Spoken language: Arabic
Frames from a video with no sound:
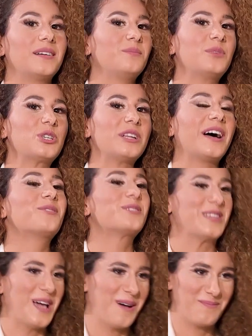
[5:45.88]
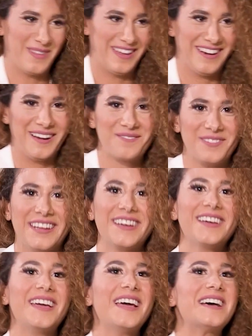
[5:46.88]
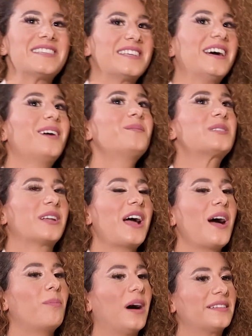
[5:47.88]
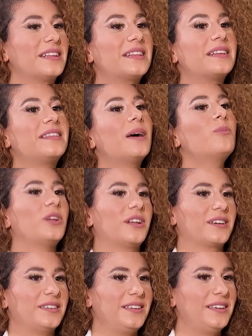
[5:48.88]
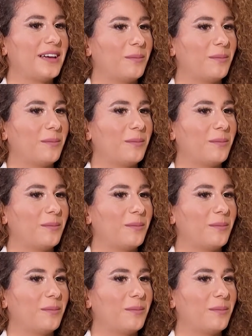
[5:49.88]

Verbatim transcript: مش لانه سهام بتقربني سهام صراحه بعثت لي الدمو للغنيه